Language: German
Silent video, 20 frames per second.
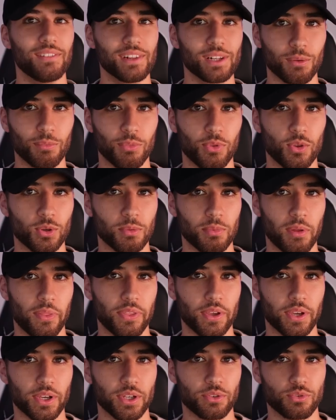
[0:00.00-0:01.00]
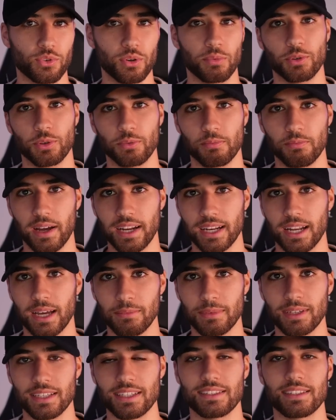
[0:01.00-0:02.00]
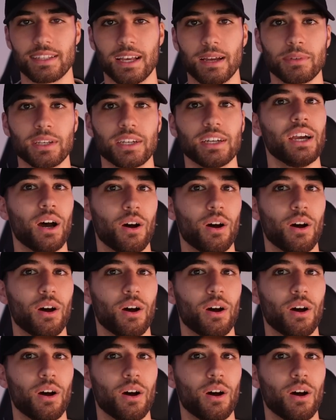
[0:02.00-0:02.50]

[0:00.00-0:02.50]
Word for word: Willkommen zurück bei Think It Crypto. Mein Name ist Samir.